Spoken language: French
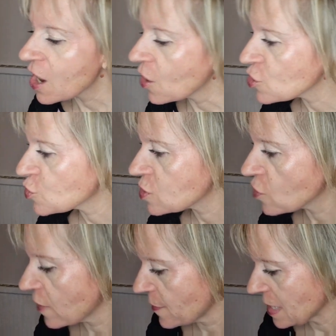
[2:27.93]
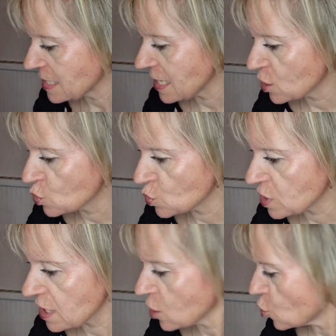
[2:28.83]
Ensuite, on va passer à tout
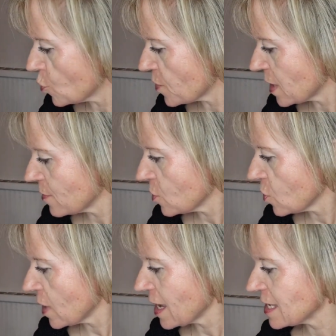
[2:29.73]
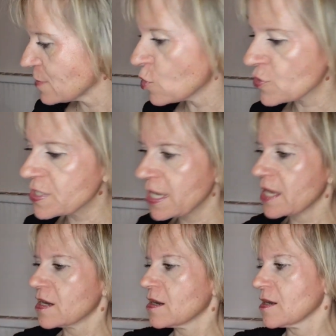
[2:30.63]
ce qui est complément
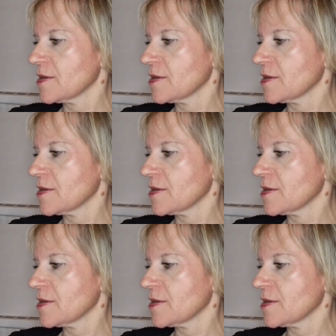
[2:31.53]
alimentaire.